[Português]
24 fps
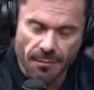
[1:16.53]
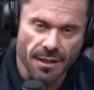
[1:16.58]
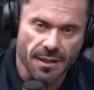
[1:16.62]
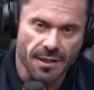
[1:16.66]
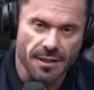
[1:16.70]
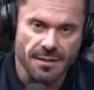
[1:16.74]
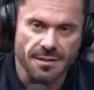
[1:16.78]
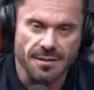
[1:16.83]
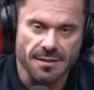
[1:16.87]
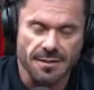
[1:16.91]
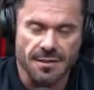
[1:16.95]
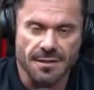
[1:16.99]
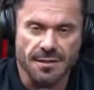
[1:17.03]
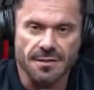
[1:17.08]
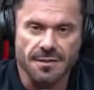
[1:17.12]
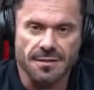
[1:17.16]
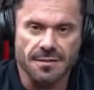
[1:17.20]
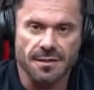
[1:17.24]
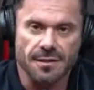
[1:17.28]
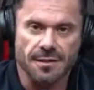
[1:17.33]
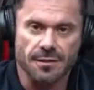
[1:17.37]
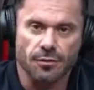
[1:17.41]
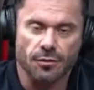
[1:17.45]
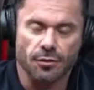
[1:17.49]

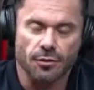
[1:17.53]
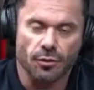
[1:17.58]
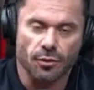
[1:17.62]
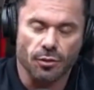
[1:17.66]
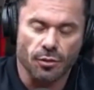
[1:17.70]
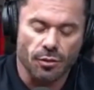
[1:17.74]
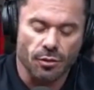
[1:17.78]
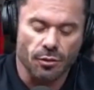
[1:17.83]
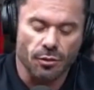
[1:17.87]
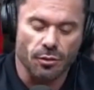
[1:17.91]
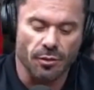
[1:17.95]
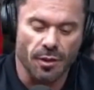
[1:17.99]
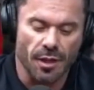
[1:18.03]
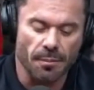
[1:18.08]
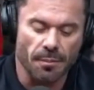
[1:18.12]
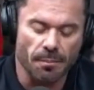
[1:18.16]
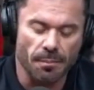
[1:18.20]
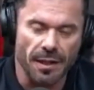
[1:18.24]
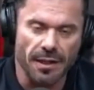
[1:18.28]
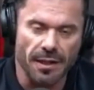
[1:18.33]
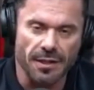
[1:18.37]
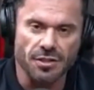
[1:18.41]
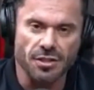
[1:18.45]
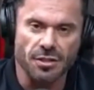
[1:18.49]
Deus, se você
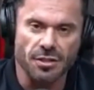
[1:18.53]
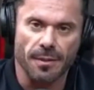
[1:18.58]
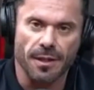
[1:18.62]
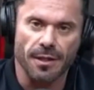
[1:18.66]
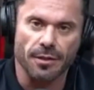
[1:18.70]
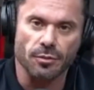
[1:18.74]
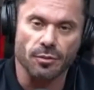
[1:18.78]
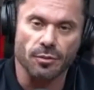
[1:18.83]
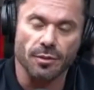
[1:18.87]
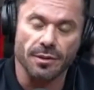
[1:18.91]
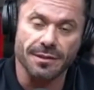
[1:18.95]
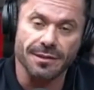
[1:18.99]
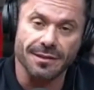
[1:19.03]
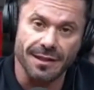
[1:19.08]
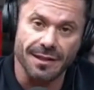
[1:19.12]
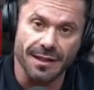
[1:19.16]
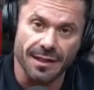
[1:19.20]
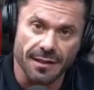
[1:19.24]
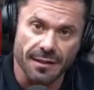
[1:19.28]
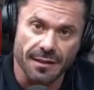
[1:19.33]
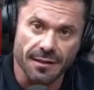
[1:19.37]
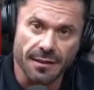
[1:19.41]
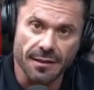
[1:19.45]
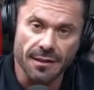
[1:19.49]
existe, como Léo
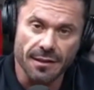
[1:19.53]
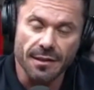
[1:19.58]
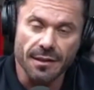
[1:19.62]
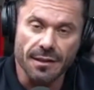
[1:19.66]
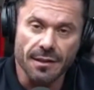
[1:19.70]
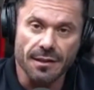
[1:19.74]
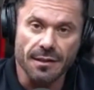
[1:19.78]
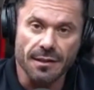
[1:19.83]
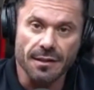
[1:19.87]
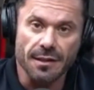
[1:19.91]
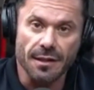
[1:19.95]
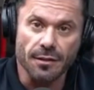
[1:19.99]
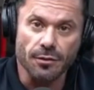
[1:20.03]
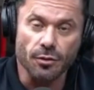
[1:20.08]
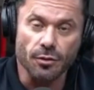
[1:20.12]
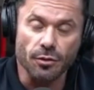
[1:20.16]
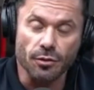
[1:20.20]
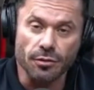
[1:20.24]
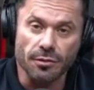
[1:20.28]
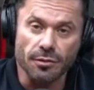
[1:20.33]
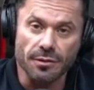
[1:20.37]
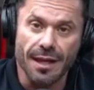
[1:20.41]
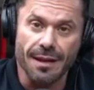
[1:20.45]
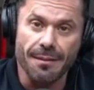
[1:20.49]
Stronda diz,
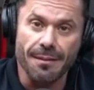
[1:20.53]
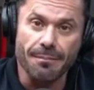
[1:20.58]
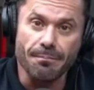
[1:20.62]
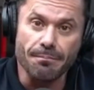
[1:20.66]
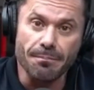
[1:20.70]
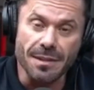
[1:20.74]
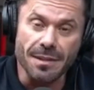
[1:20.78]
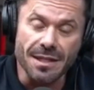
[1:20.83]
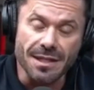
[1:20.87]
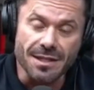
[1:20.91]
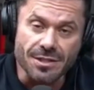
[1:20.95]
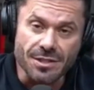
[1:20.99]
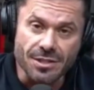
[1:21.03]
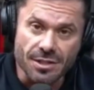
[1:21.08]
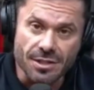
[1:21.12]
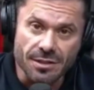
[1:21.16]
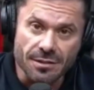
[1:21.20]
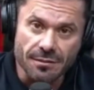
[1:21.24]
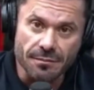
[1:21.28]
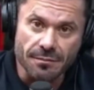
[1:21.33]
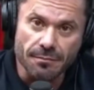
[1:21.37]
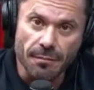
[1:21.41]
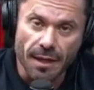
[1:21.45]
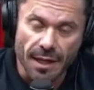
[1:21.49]
hoje eu terei um
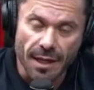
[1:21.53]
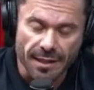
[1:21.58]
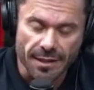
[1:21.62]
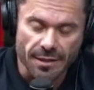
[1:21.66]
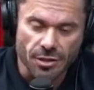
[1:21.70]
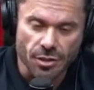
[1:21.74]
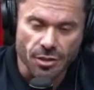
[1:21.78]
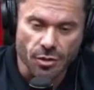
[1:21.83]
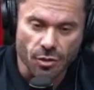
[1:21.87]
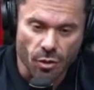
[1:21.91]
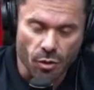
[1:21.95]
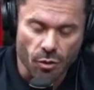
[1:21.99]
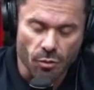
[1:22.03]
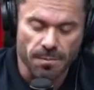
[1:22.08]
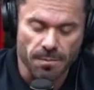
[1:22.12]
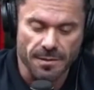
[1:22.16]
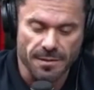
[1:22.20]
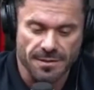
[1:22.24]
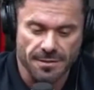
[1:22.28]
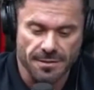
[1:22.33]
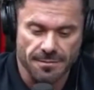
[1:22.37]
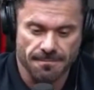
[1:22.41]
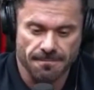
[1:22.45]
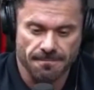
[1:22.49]
surf
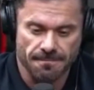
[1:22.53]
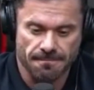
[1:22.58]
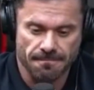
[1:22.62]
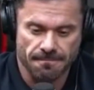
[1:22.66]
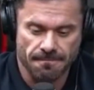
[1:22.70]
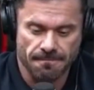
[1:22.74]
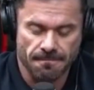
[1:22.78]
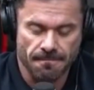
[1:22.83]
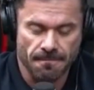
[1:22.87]
abençoado.